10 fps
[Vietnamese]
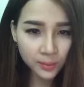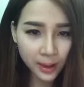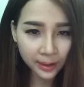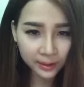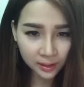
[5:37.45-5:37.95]

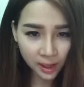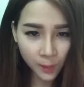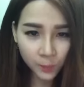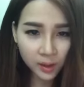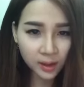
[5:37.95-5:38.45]
bạn
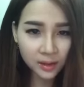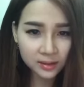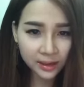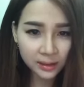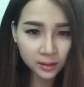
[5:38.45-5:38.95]
không có cần
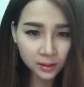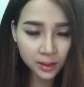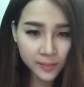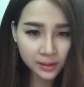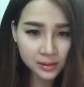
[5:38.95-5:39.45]
trắng nữa
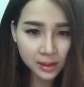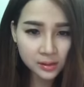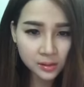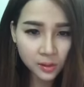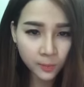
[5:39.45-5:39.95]
thì bạn sẽ
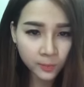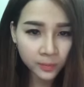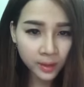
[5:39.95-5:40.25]
sử dụng